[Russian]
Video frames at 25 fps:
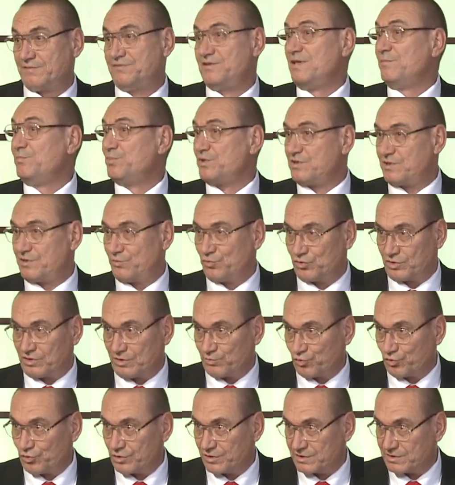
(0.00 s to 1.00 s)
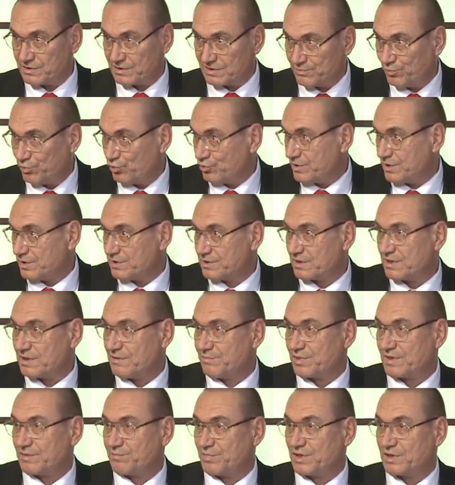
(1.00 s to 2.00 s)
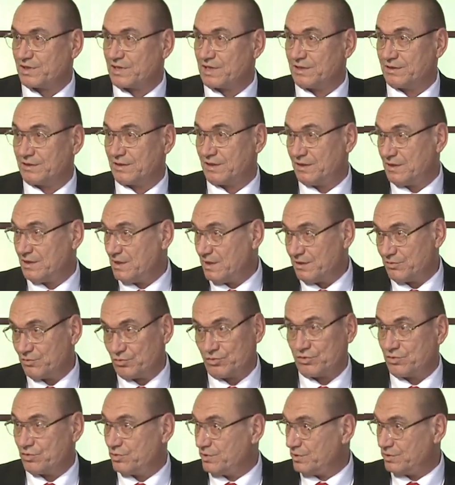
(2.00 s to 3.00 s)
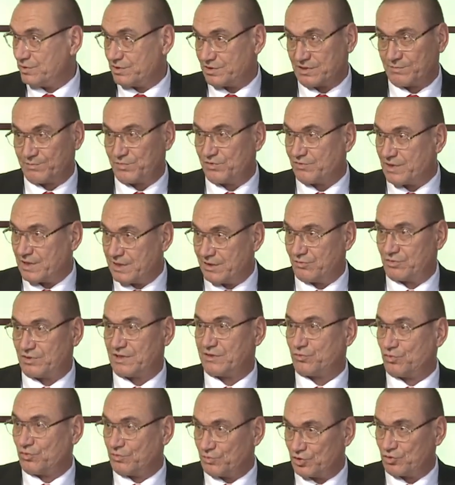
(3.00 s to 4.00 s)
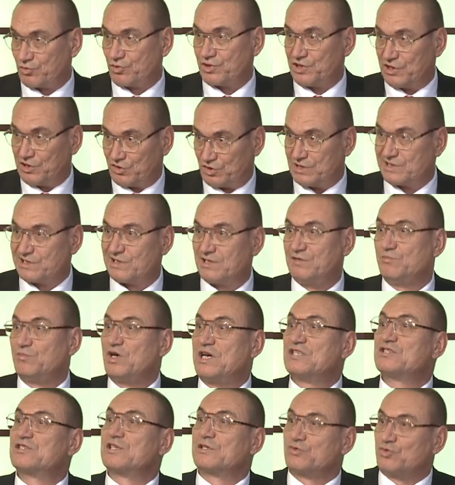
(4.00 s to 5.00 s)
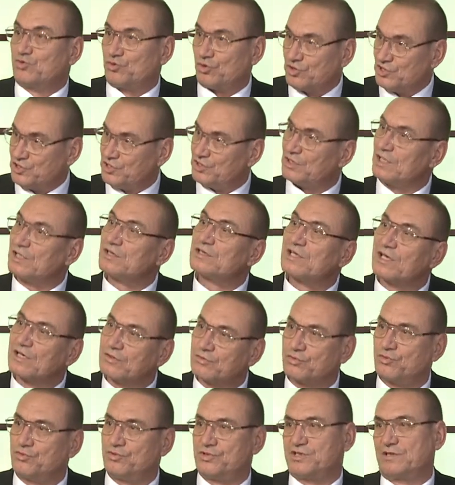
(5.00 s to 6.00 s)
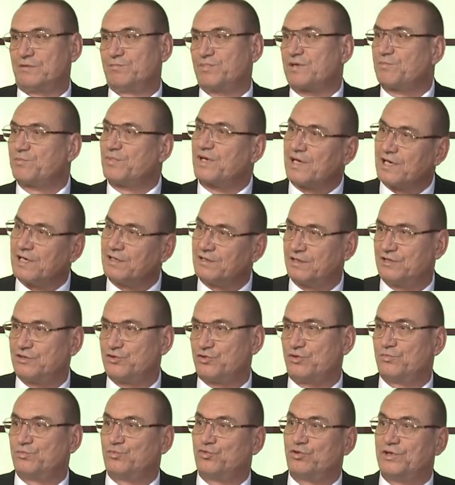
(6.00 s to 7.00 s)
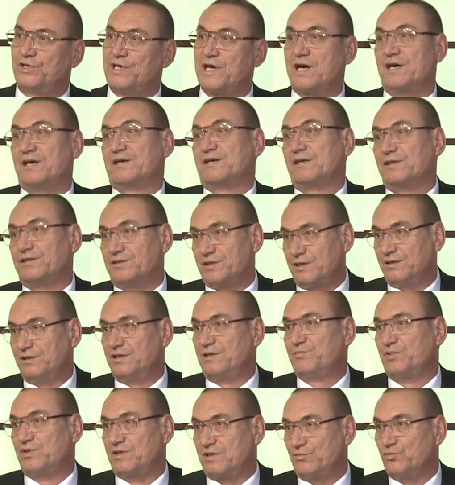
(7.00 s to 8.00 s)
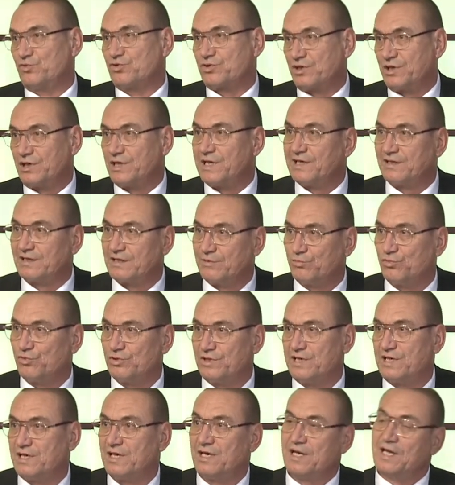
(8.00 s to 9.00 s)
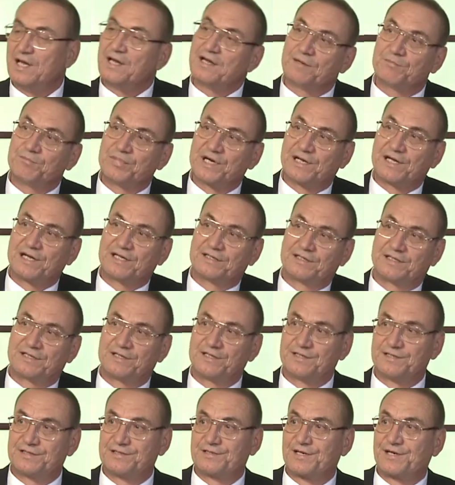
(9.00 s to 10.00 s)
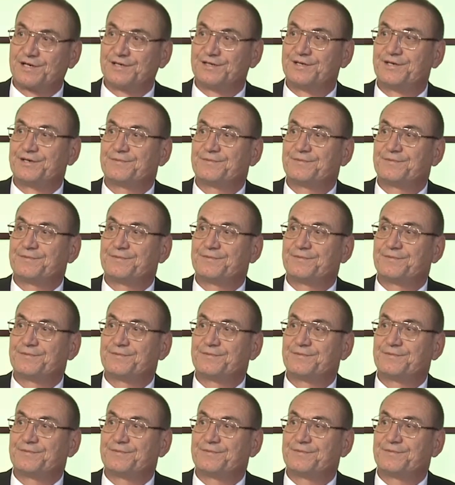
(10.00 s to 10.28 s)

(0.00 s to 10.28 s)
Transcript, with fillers: Все почему-то борются с путинской пропагандой, да, но забывают о том, что они занимаются точно такой же пропагандой, еще более оголтелой, потому что это более богатые страны.